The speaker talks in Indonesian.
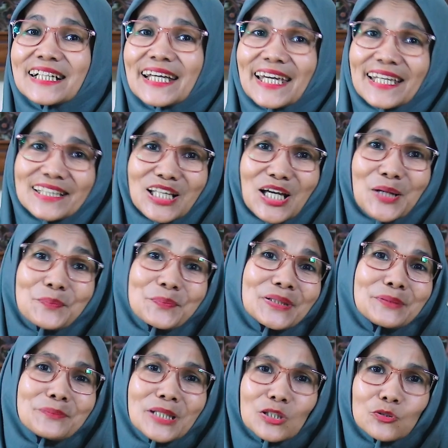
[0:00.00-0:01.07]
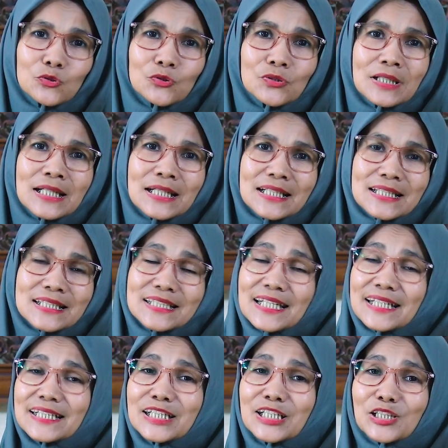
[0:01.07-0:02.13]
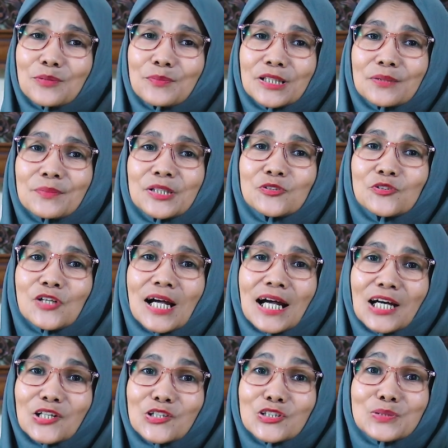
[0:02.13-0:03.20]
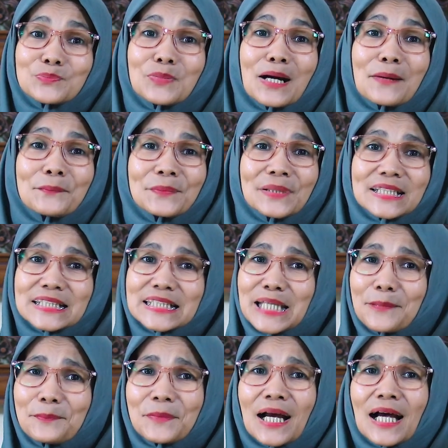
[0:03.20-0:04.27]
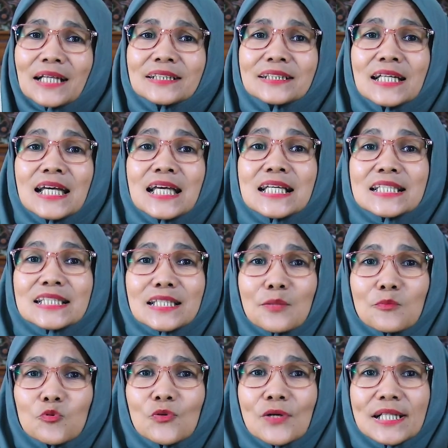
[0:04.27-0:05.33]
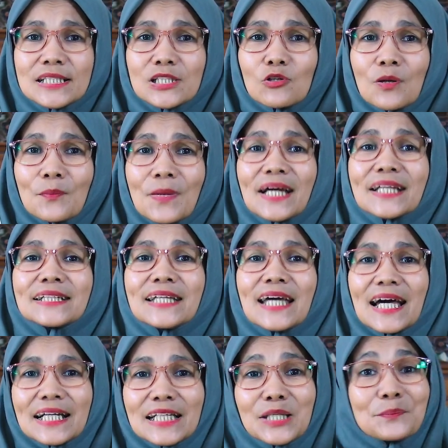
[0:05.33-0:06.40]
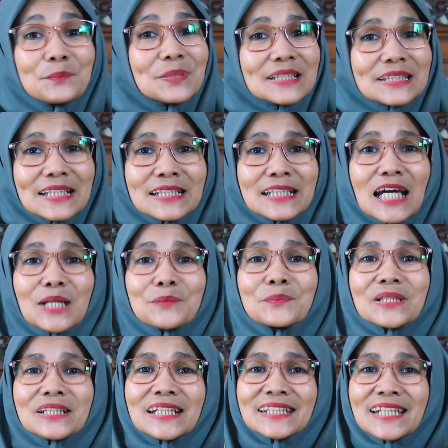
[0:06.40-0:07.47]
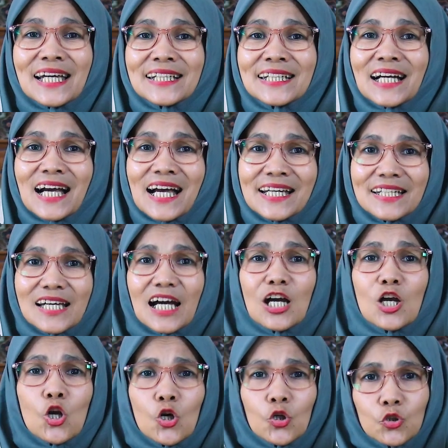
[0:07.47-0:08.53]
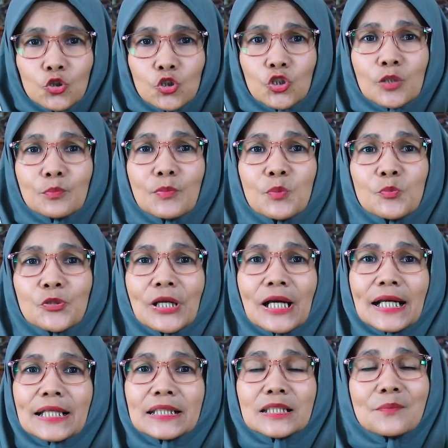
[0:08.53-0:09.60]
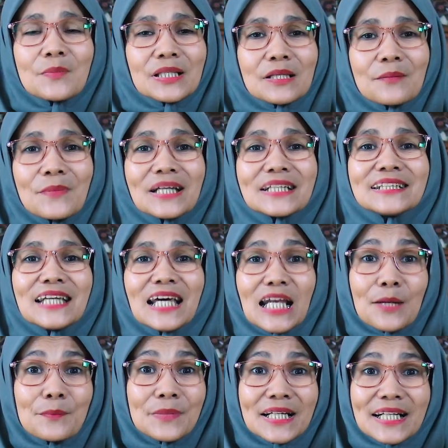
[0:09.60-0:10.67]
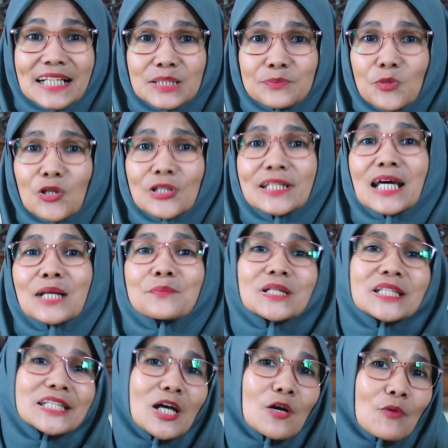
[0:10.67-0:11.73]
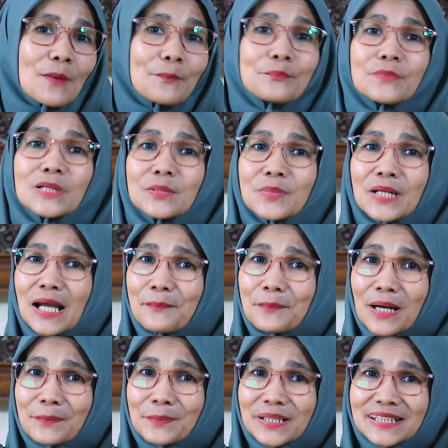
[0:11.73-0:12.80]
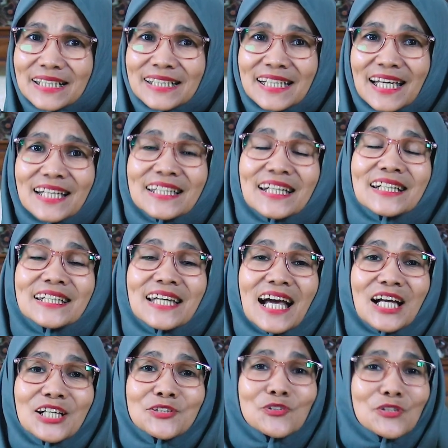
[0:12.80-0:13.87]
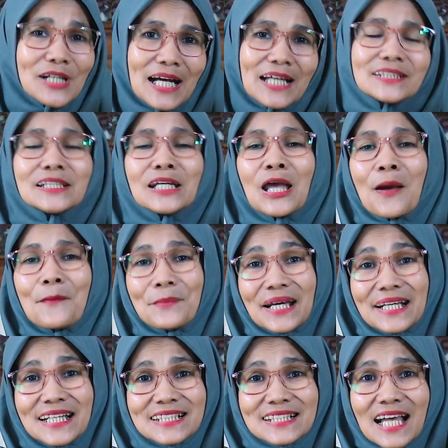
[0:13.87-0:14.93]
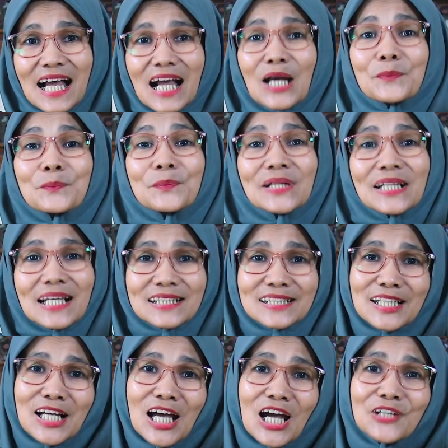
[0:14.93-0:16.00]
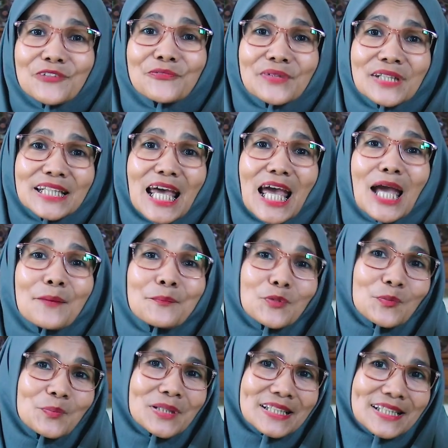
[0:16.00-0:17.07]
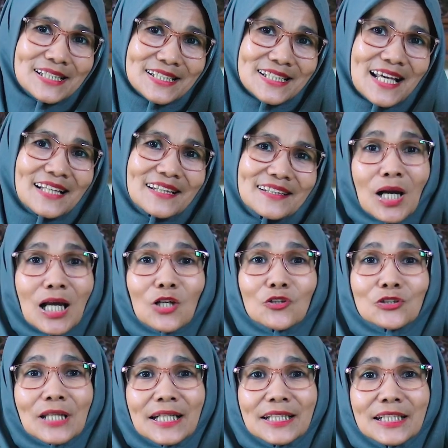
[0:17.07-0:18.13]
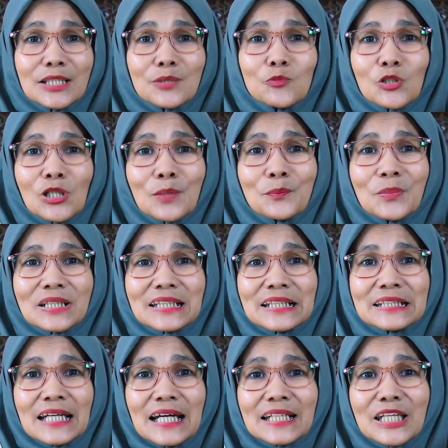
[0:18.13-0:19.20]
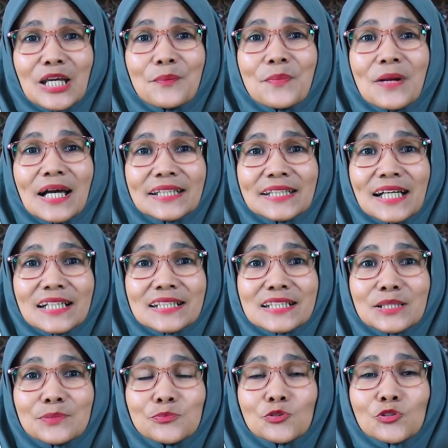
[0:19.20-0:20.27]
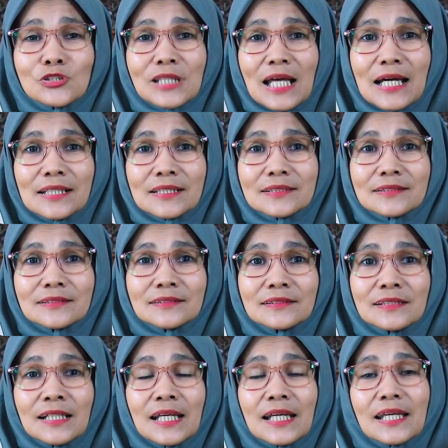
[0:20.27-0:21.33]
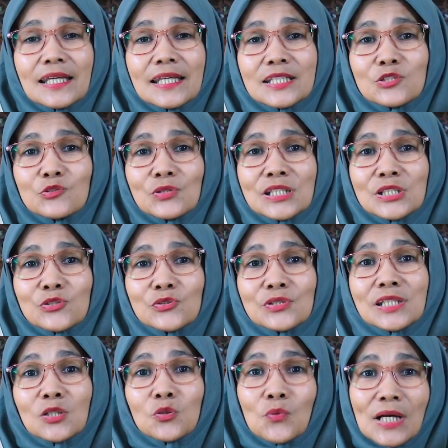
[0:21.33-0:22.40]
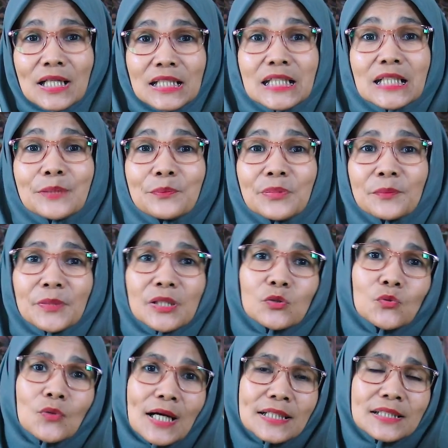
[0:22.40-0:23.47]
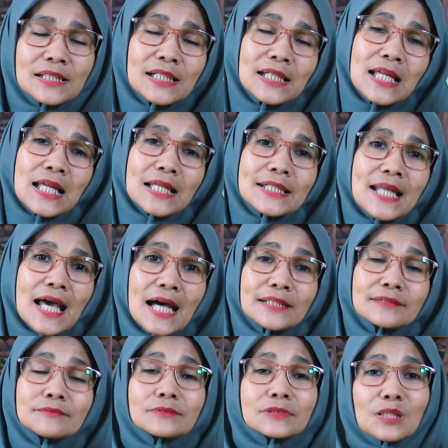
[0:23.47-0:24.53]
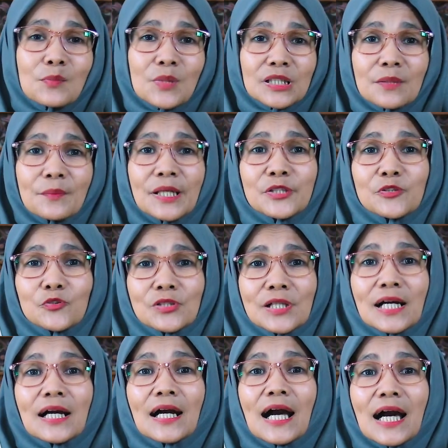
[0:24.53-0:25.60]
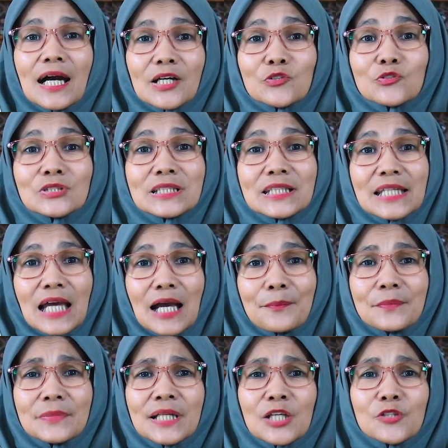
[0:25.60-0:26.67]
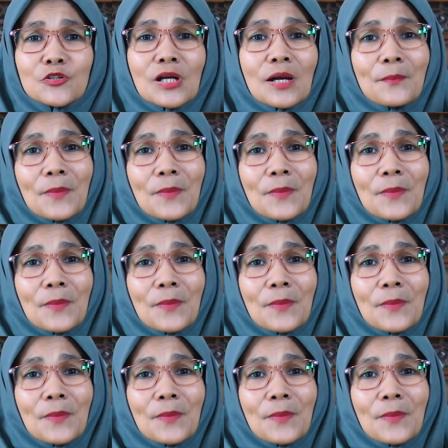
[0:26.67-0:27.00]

sengketa pemilu? Jadi, teman-teman juga harus mempersiapkan semua jawaban dari pertanyaan-pertanyaan yang ada untuk memudahkan teman-teman dalam merespon dan menjawab beberapa pertanyaan yang diajukan pada saat pelaksanaan fit and proper test. Nah, kalau tadi mungkin pertanyaannya banyak seputar isu-isu di luar kepemiluan dan teman-teman juga harus siap dan